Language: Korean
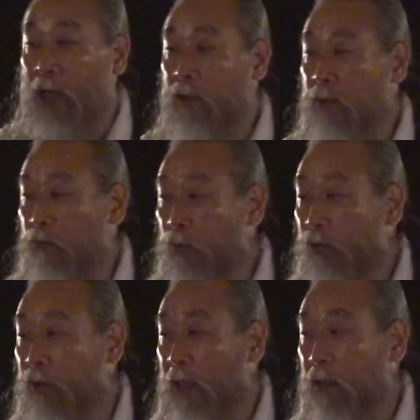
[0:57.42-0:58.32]
하든
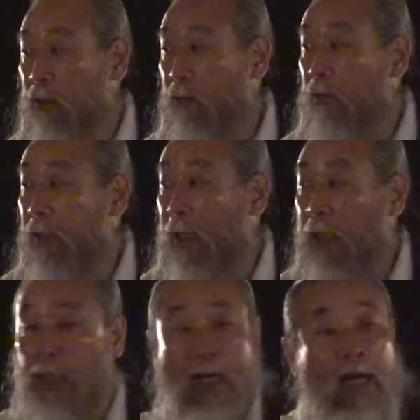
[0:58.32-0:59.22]
뭐를 하든 그렇게
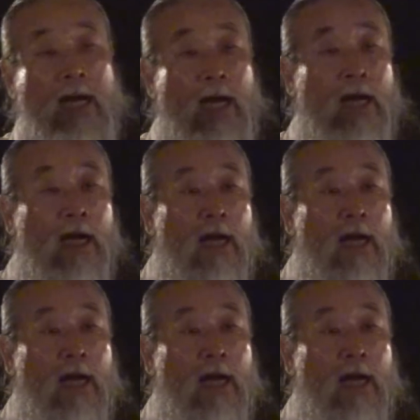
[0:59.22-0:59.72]
하다가